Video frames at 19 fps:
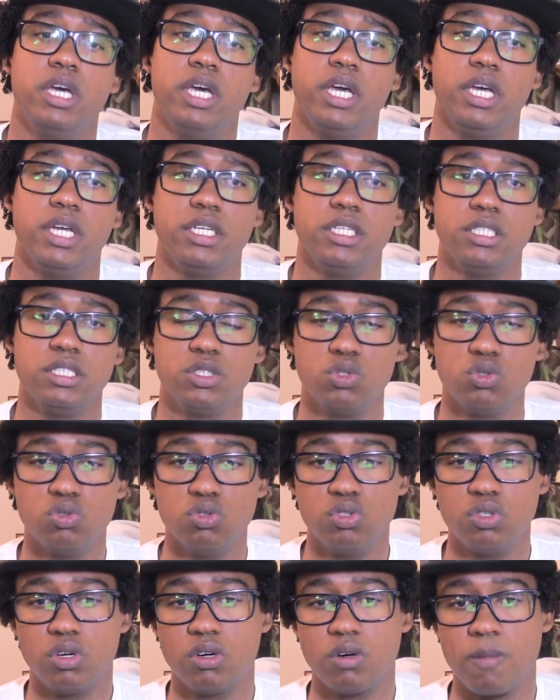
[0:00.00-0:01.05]
Eh,
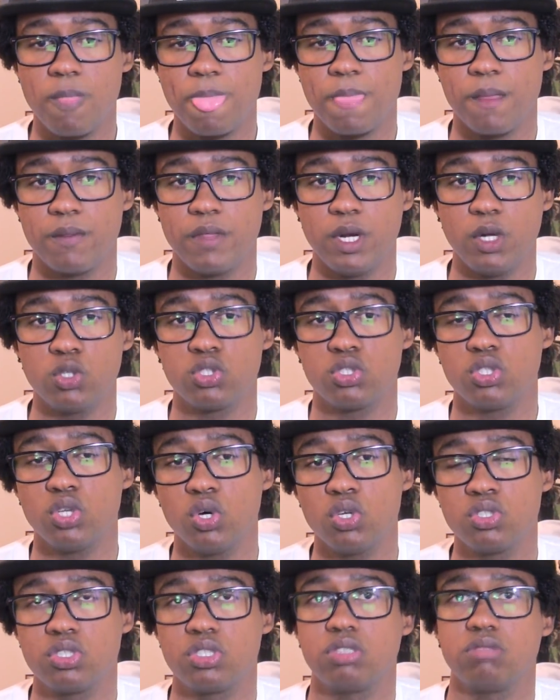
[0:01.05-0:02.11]
ninguno de los
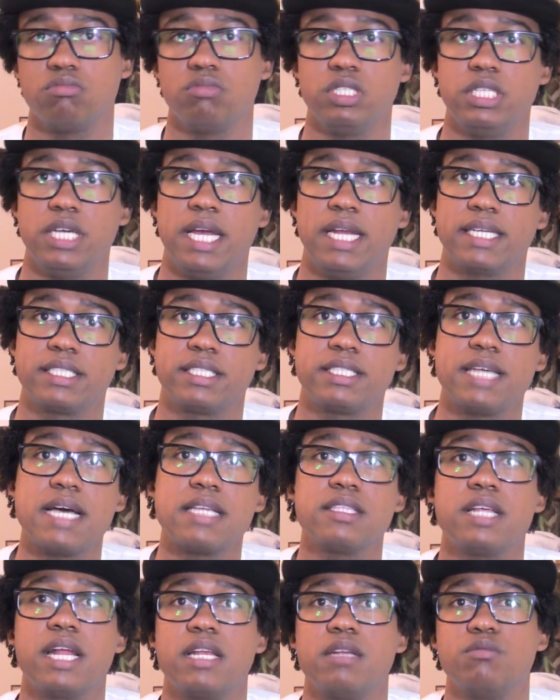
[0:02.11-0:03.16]
dos, ni
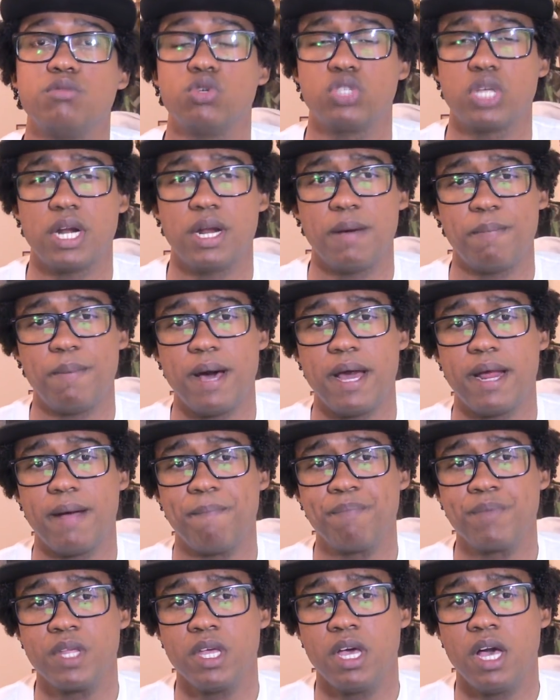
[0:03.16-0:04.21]
Alexandra ni Mozart La Para,